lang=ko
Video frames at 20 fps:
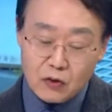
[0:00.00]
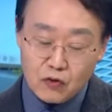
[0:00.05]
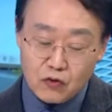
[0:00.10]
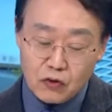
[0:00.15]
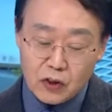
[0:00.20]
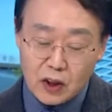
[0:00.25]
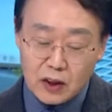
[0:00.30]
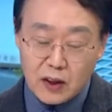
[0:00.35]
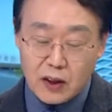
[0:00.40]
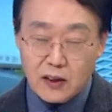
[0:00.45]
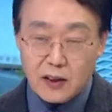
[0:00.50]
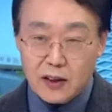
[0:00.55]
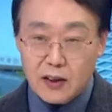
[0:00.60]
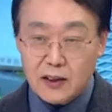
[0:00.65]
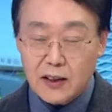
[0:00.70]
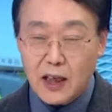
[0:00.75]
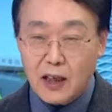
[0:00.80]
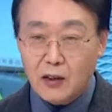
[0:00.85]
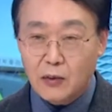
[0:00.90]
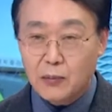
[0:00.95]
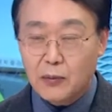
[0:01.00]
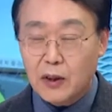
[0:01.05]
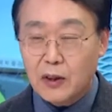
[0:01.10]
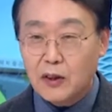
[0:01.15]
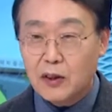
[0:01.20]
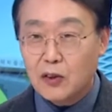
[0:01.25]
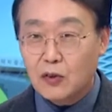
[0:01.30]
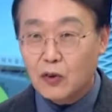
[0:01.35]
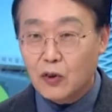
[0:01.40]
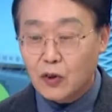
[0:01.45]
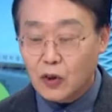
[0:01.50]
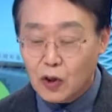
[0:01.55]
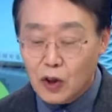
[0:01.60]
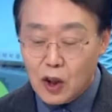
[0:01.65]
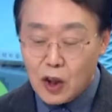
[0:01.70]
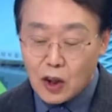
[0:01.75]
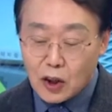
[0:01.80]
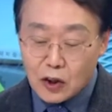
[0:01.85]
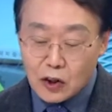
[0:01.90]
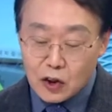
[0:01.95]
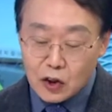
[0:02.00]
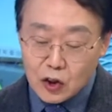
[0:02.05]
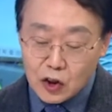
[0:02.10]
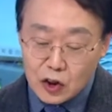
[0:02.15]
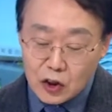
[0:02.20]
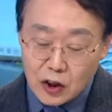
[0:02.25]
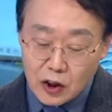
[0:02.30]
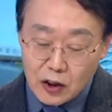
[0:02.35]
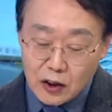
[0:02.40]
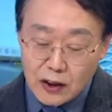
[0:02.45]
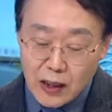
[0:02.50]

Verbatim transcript: 주택단지나 산업단지로 어,